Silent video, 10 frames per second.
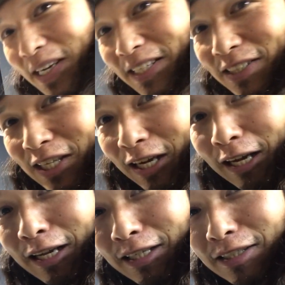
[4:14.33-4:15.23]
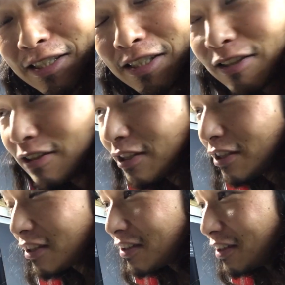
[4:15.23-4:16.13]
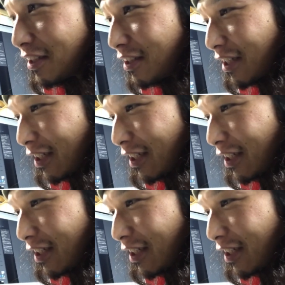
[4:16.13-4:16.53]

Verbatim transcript: 前ですか。20年